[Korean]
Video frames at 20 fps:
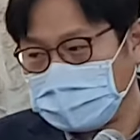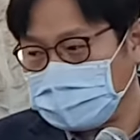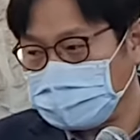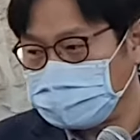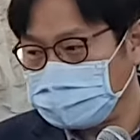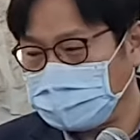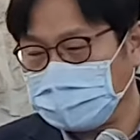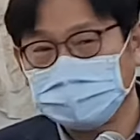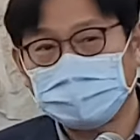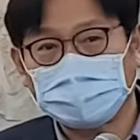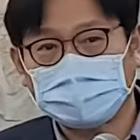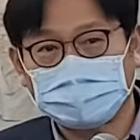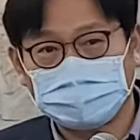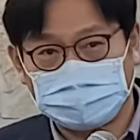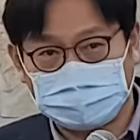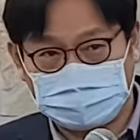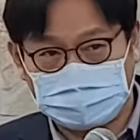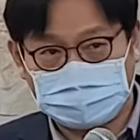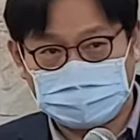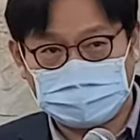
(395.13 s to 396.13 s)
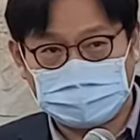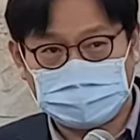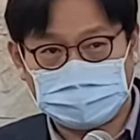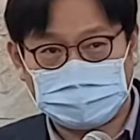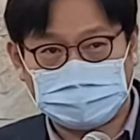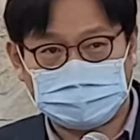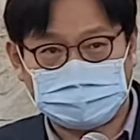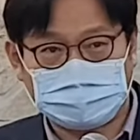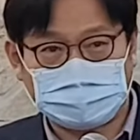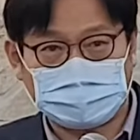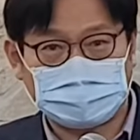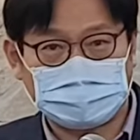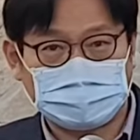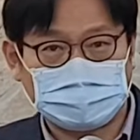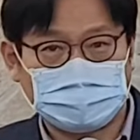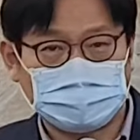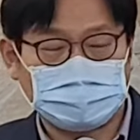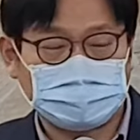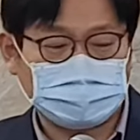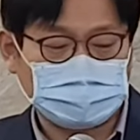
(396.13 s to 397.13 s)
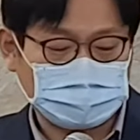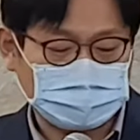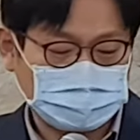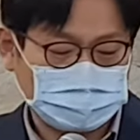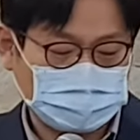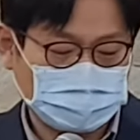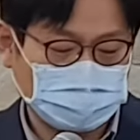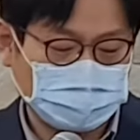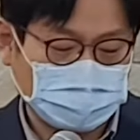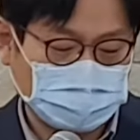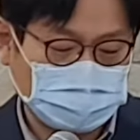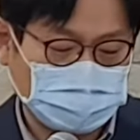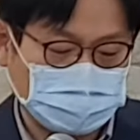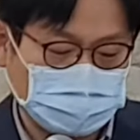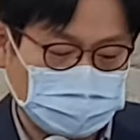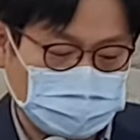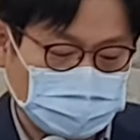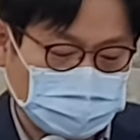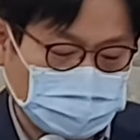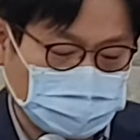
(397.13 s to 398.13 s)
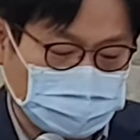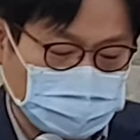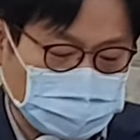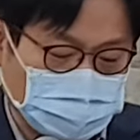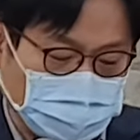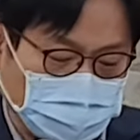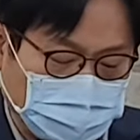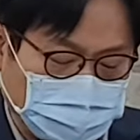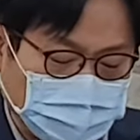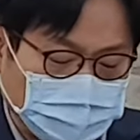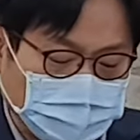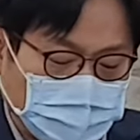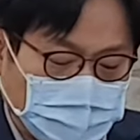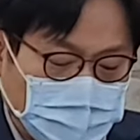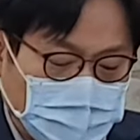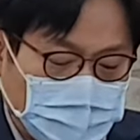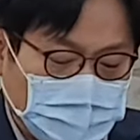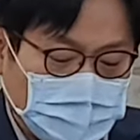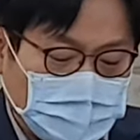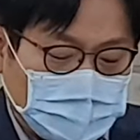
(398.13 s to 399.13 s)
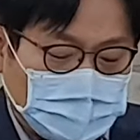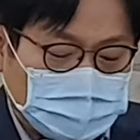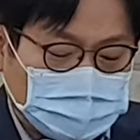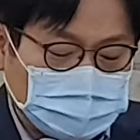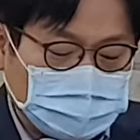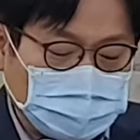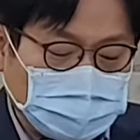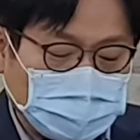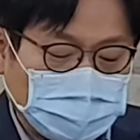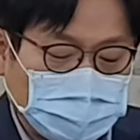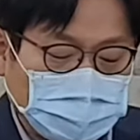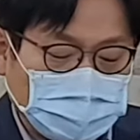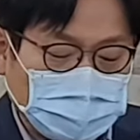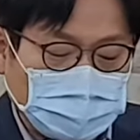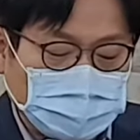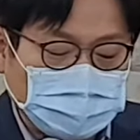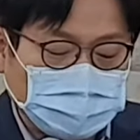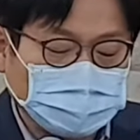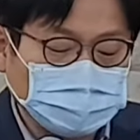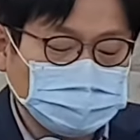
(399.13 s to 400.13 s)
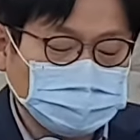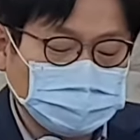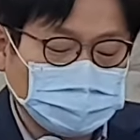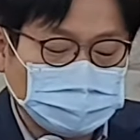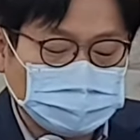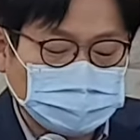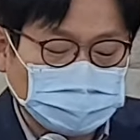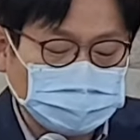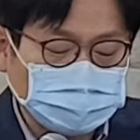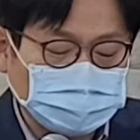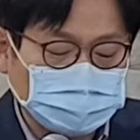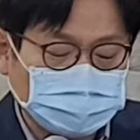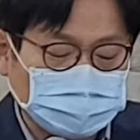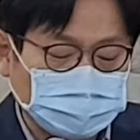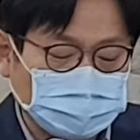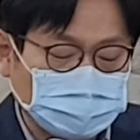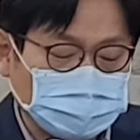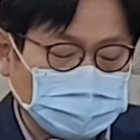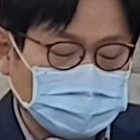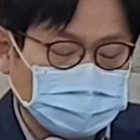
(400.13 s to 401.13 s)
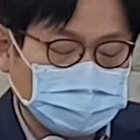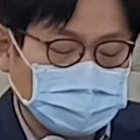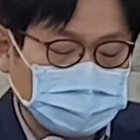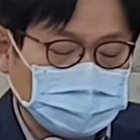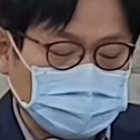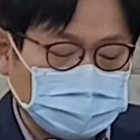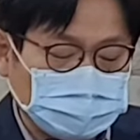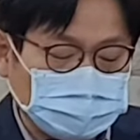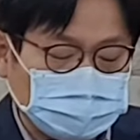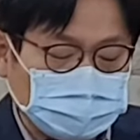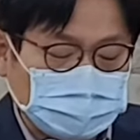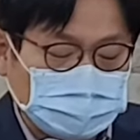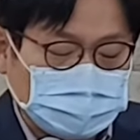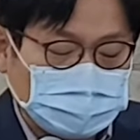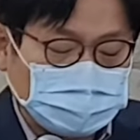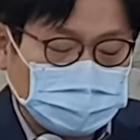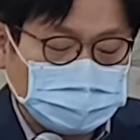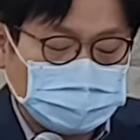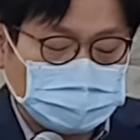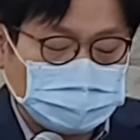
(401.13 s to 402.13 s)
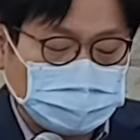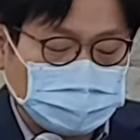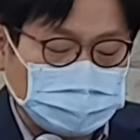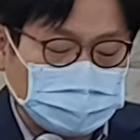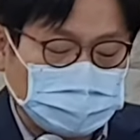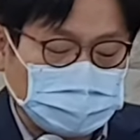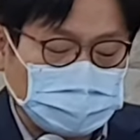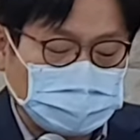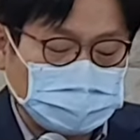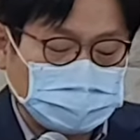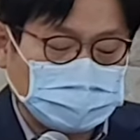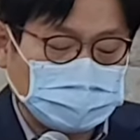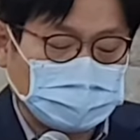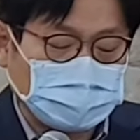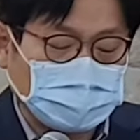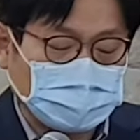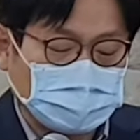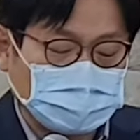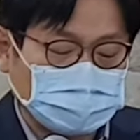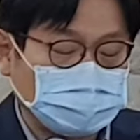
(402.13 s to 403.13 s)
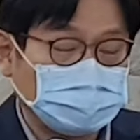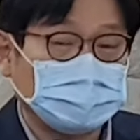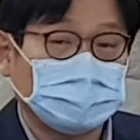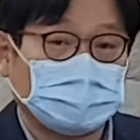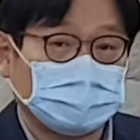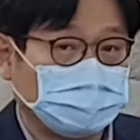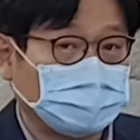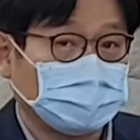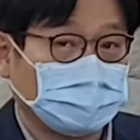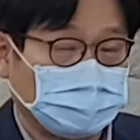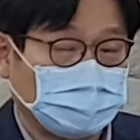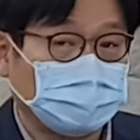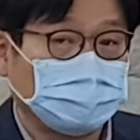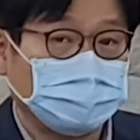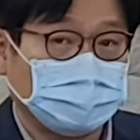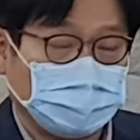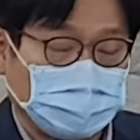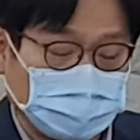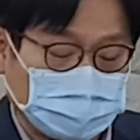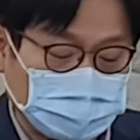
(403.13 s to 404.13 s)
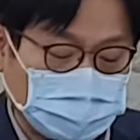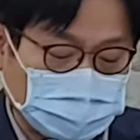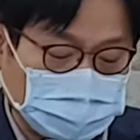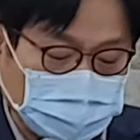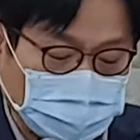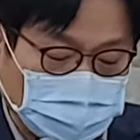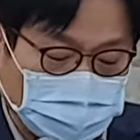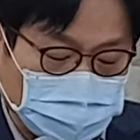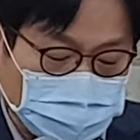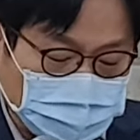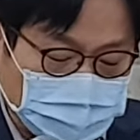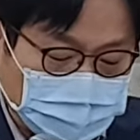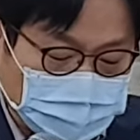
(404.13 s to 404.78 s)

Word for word: 내리막길로 예, 예, 처박히는 그건데 우리나라의 영조 정조 임금을 우리는 히스기야 시대로 이렇게 보면 될 것 같아요.